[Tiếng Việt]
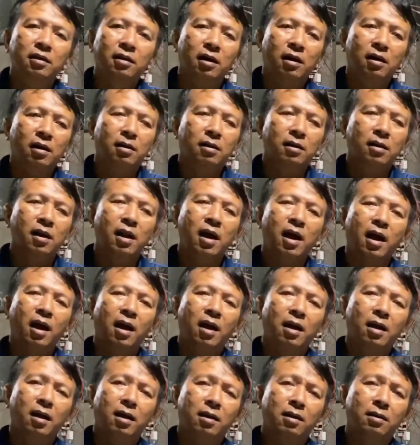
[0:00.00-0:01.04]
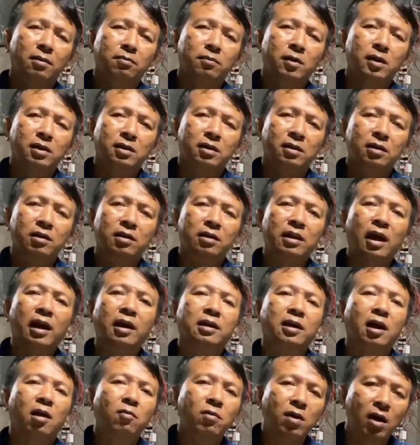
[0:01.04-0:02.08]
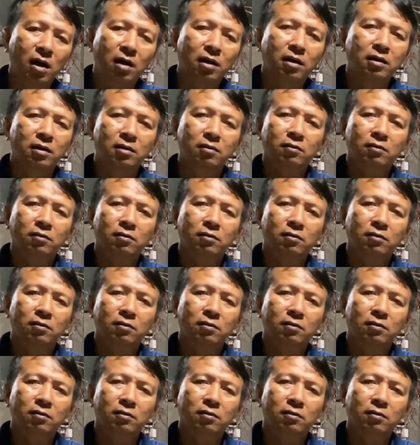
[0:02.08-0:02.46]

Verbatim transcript: À, là mình được thành công hơn